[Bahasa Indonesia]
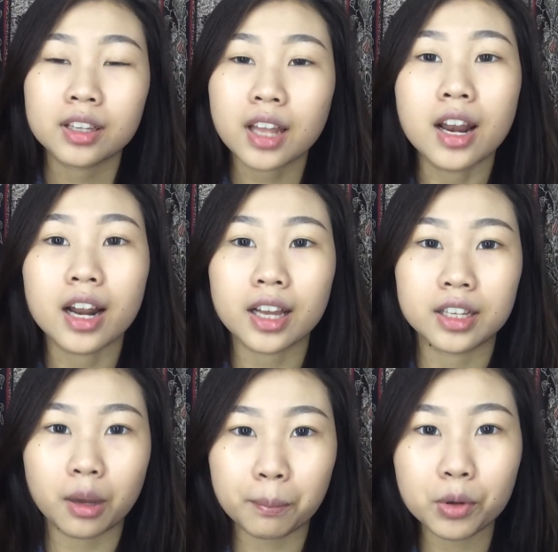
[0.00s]
Dan
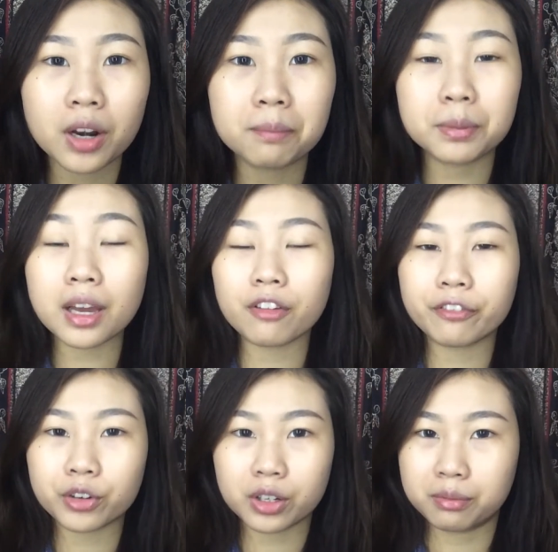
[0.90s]
harganya pun lebih
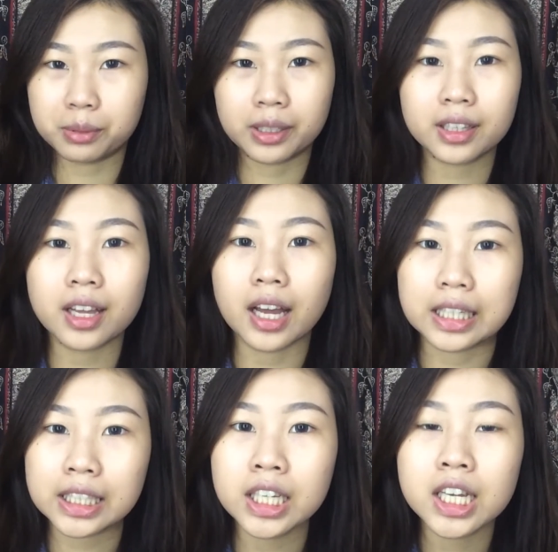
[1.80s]
affordable
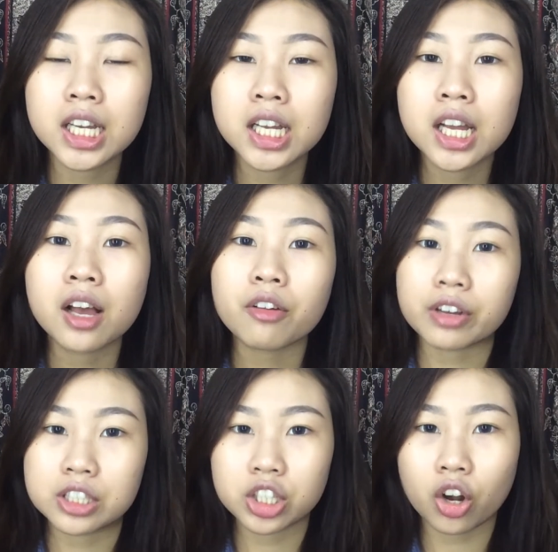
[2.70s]
dari
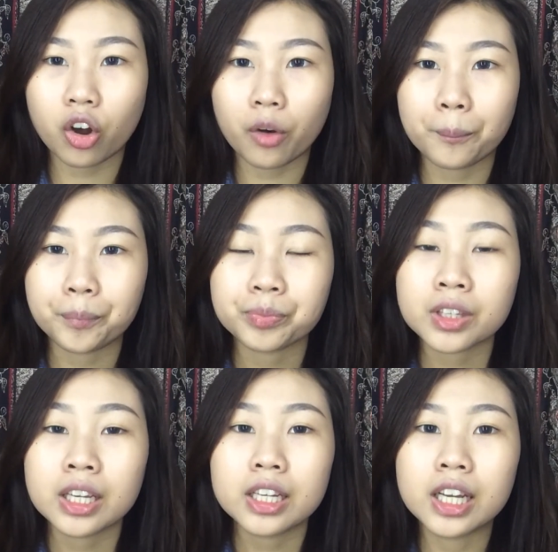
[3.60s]
face shop
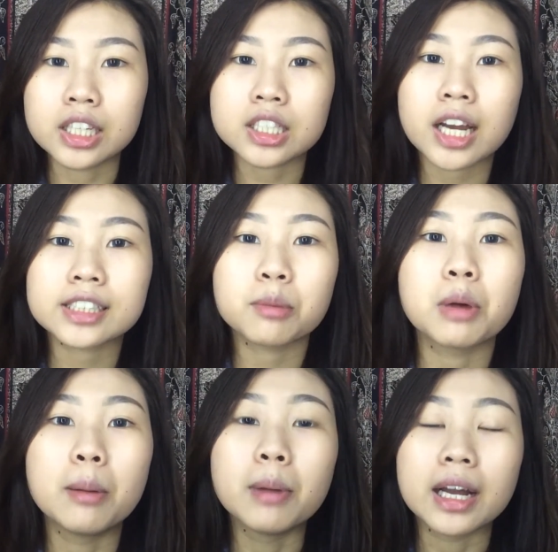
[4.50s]
dan kata
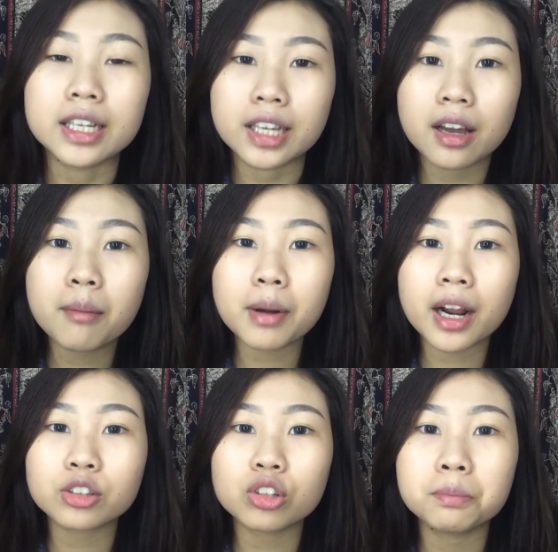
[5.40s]
mbak-mbaknya
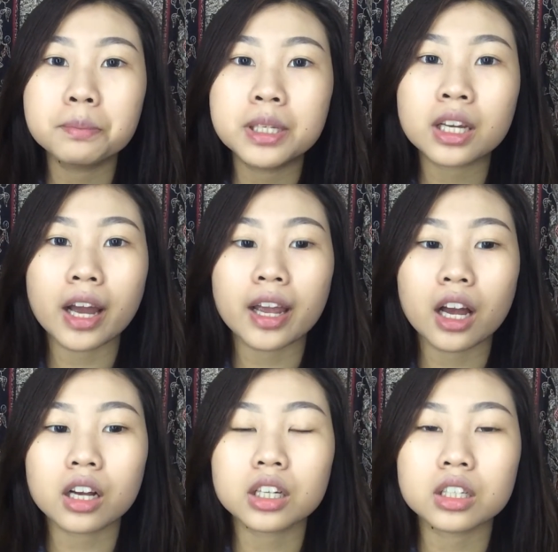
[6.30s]
mereka tuh lebih
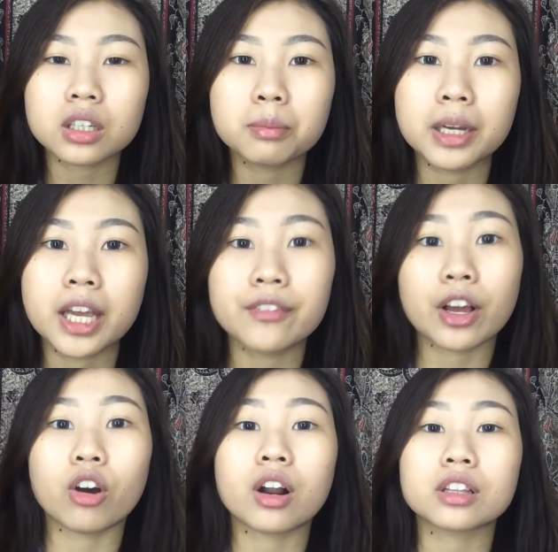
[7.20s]
kayak ke bagian
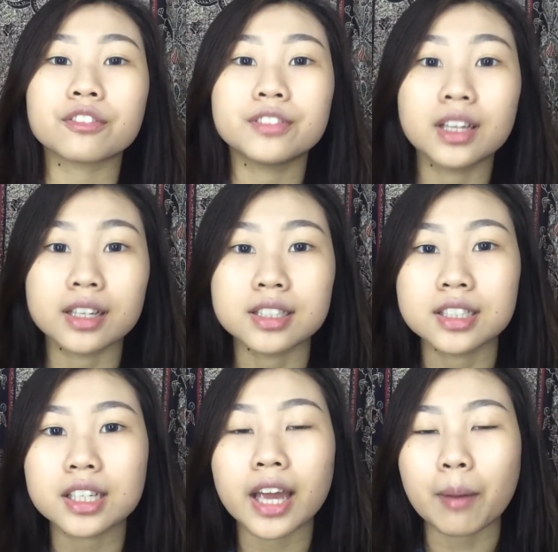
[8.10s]
dekoratifnya
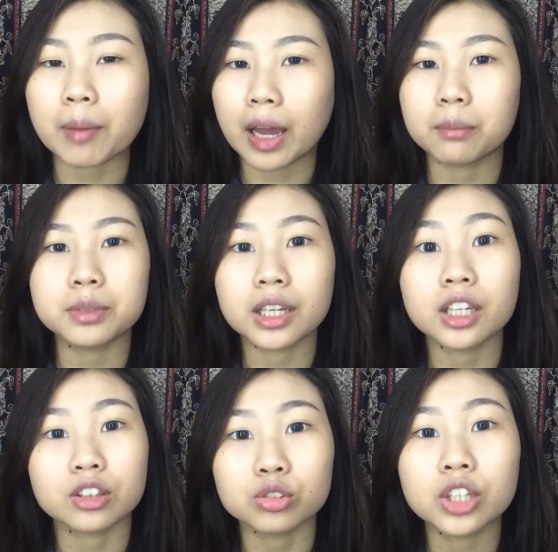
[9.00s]
jadi kayak make upnya
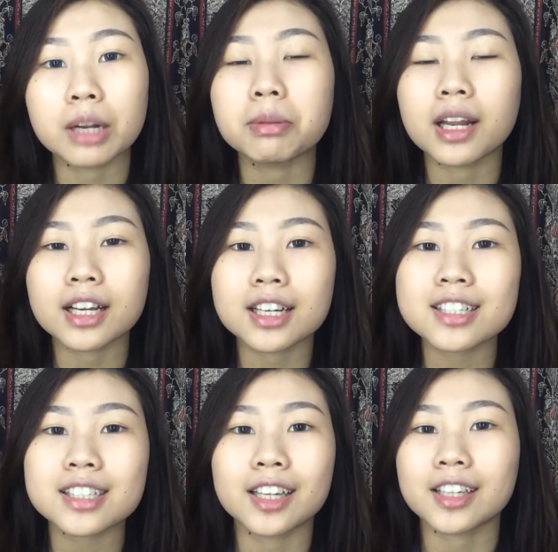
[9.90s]
gitu daripada ke
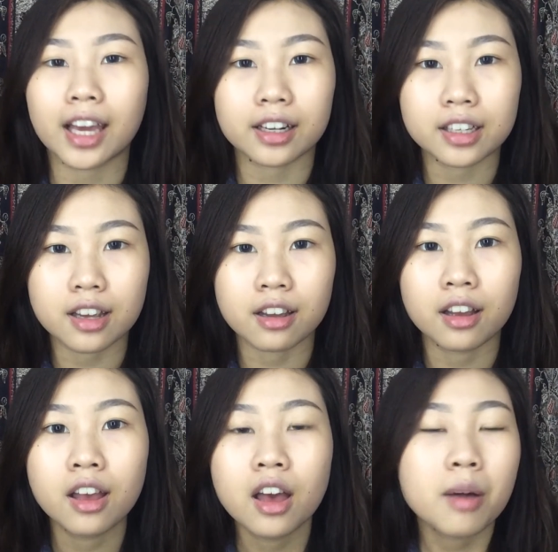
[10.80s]
skincarenya
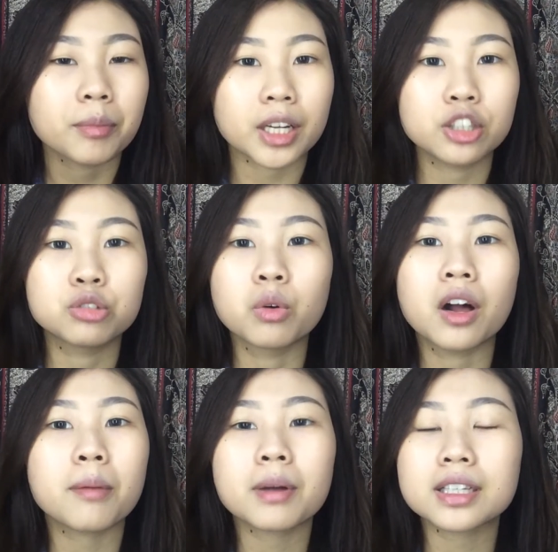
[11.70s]
mereka
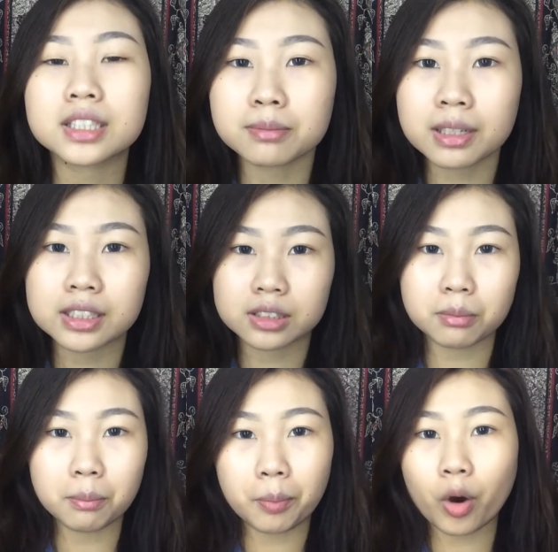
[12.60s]
jual
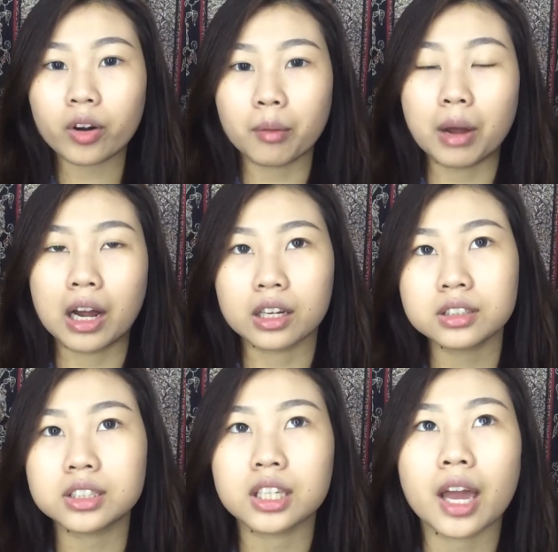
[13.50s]
macem-macem produk banget
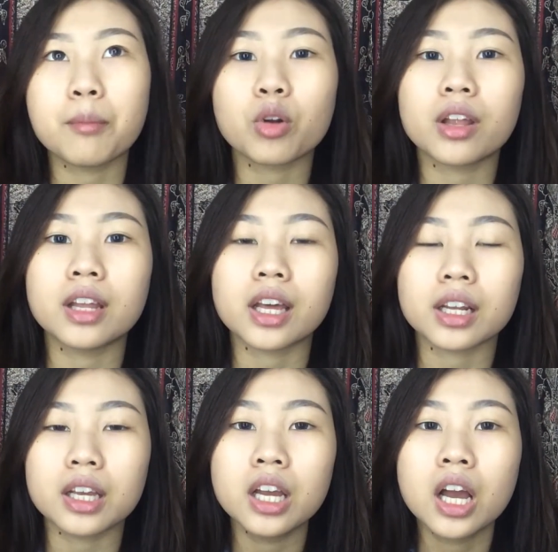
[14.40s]
jadi kayak mulai
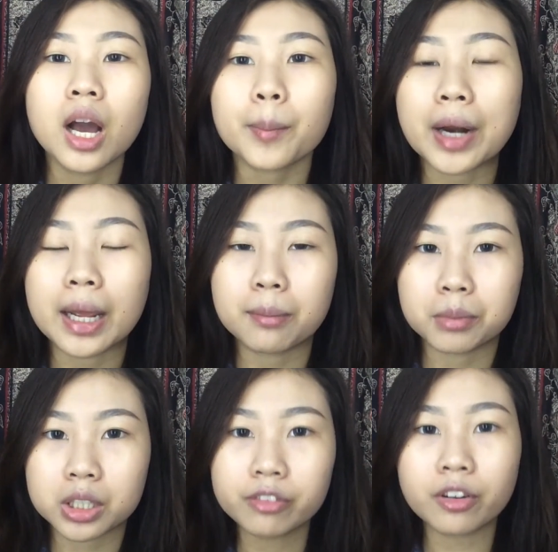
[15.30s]
dari
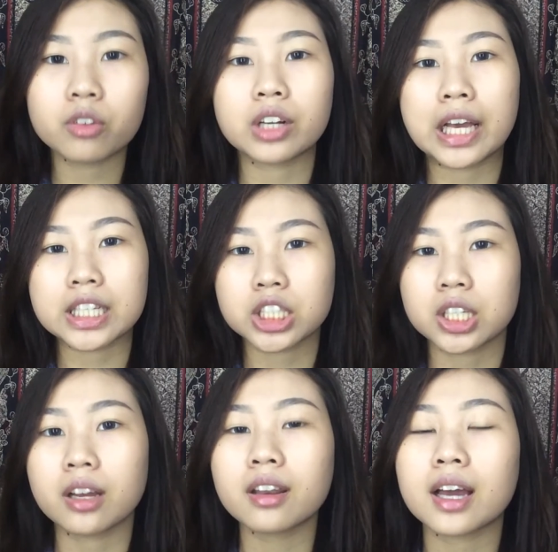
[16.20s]
primer,
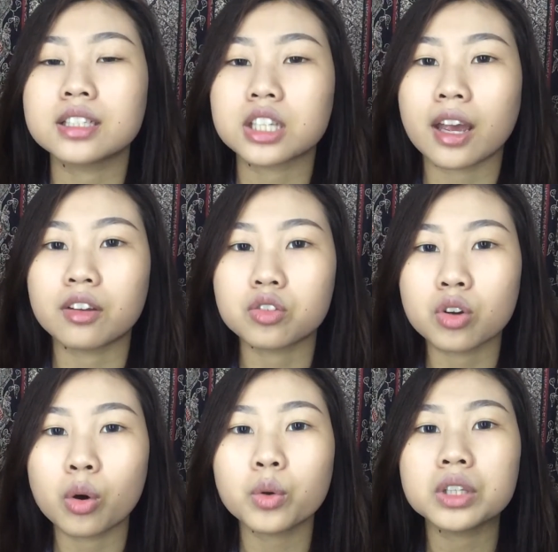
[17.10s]
foundation,
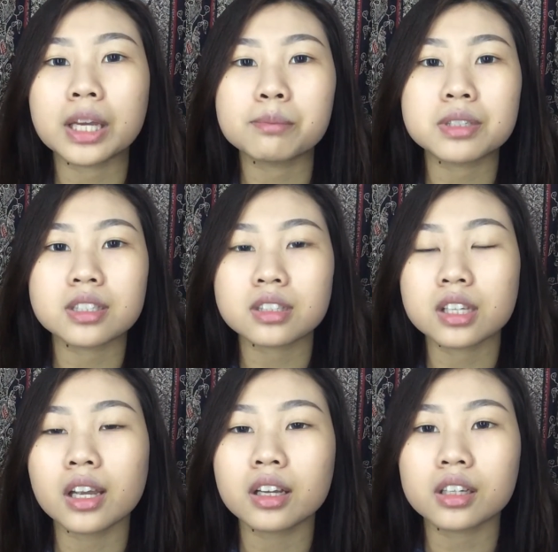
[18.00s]
eyeshadow,
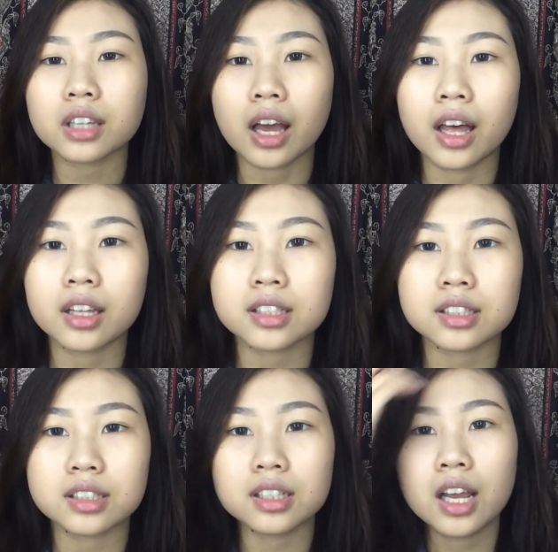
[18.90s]
lipstick dan
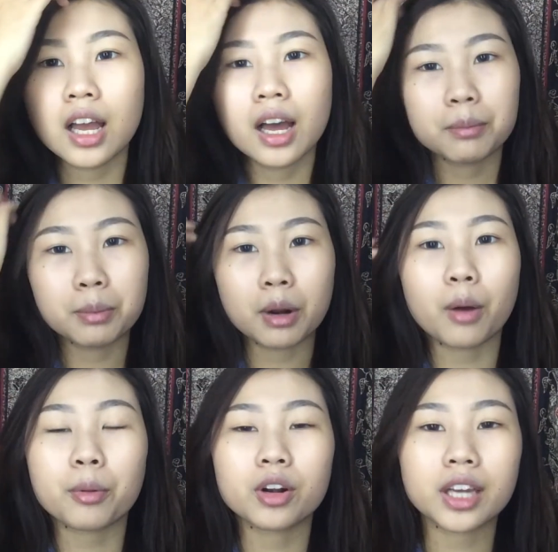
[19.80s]

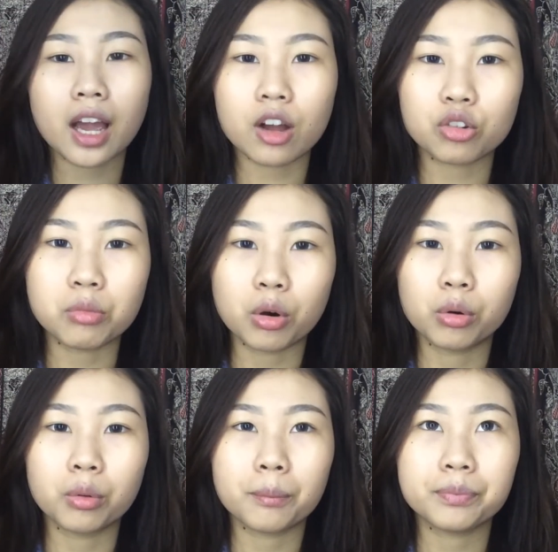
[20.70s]
beberapa produk yang aku
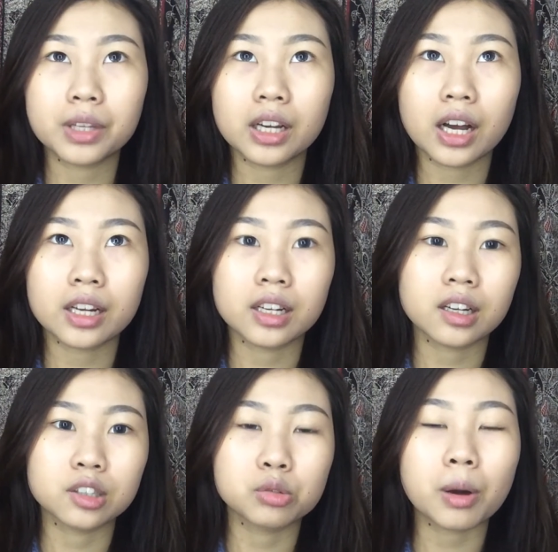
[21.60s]
mau
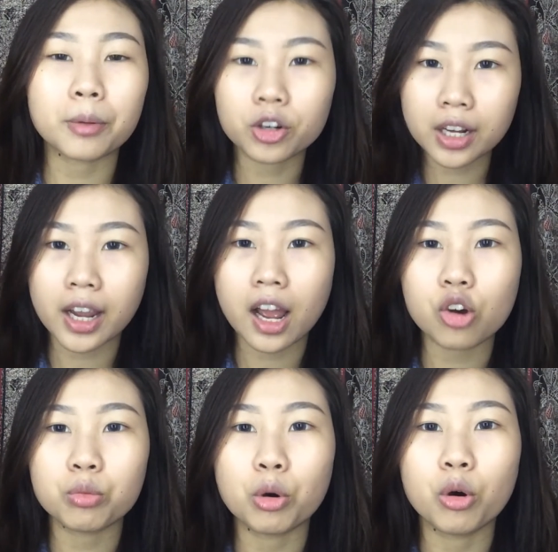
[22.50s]
ada dua produk yang
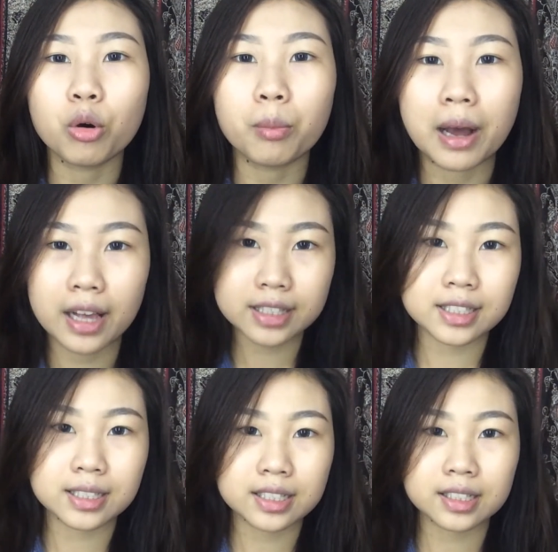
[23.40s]
aku mau bahas
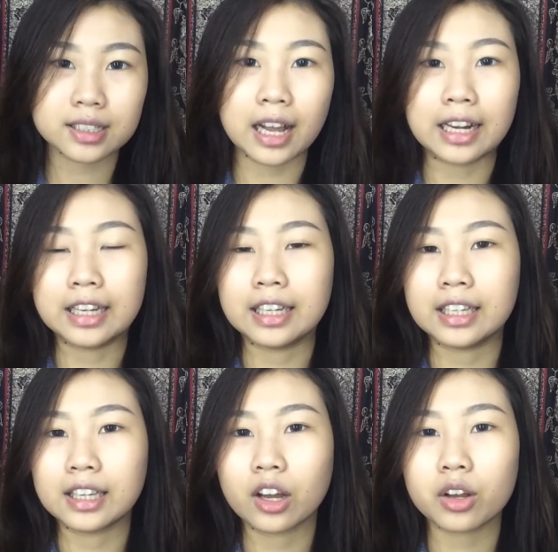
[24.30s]
kali
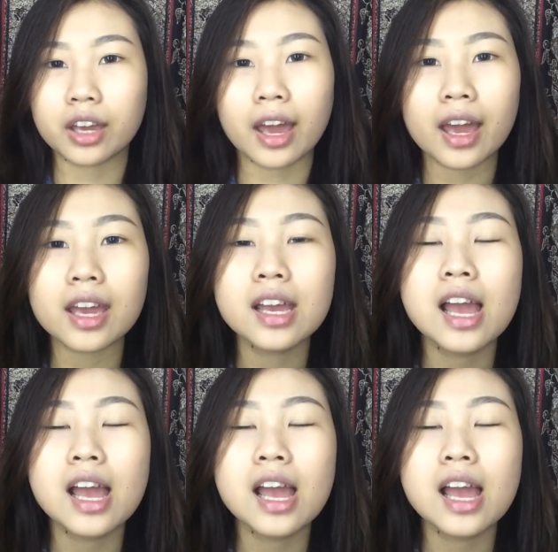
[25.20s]
ini oke okay?